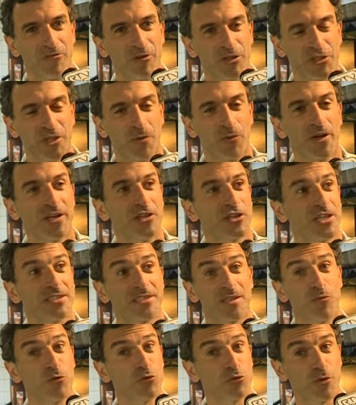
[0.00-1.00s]
facciamo una
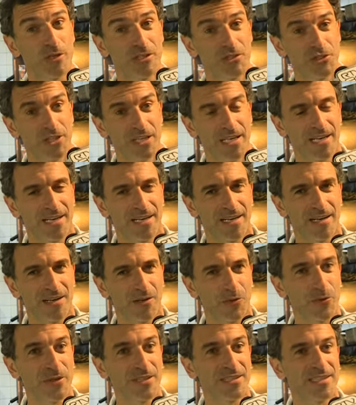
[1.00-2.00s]
ricetta molto leggera,
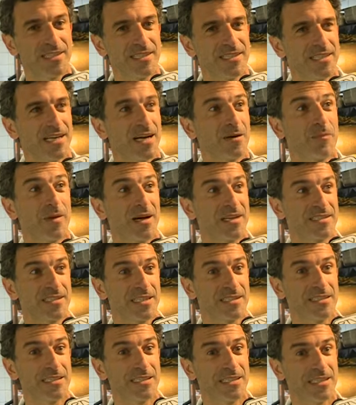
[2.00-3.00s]
quindi a
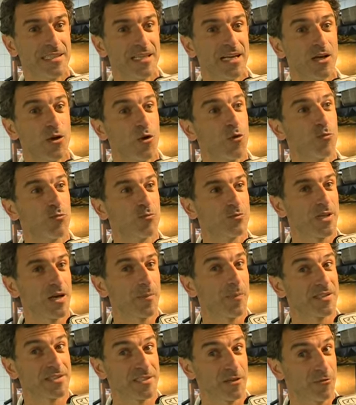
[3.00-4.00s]
base di una
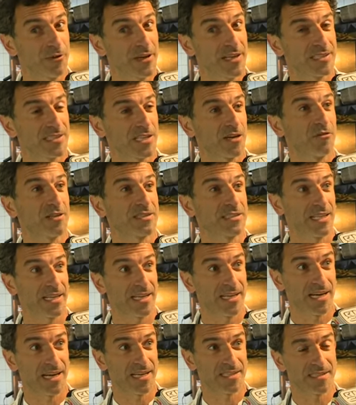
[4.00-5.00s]
pasta fresca fatta in
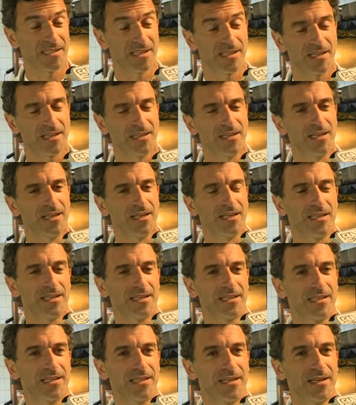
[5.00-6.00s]
casa,
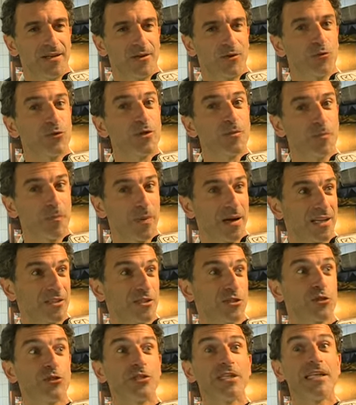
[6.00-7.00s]
eh, un
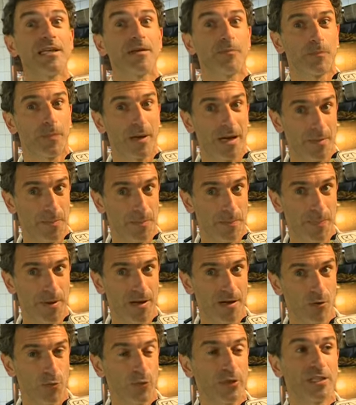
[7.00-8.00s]
impasto di
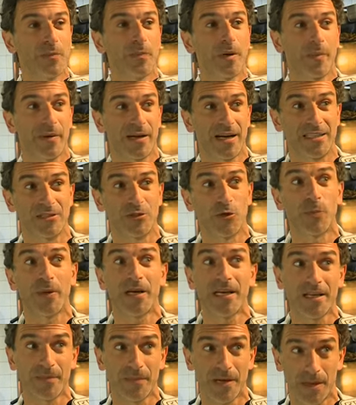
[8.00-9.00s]
pappa, quindi preparando
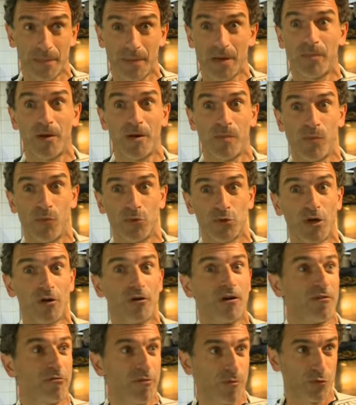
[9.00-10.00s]
prima la pappa al
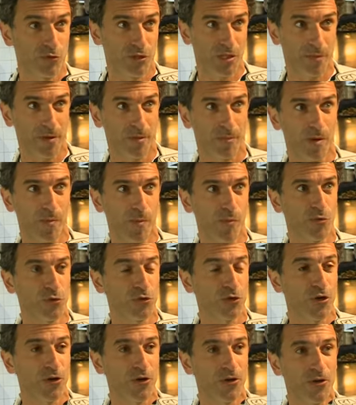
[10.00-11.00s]
pomodoro, la famosa pappa al
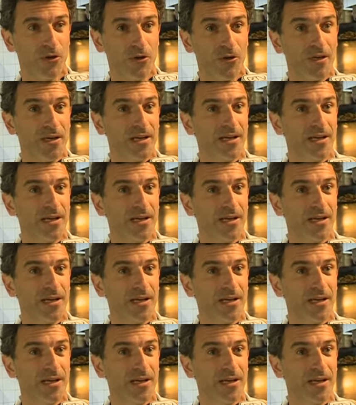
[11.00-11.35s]
pomodoro,